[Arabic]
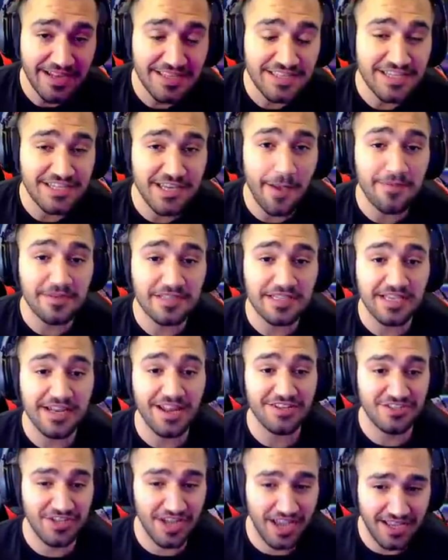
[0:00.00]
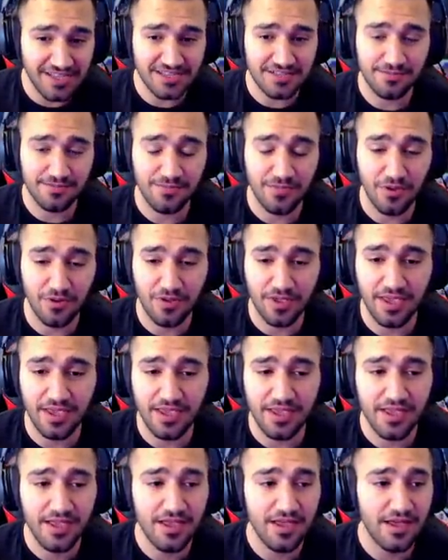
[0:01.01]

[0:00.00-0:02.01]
السكين شباب سكين الجاز اوكي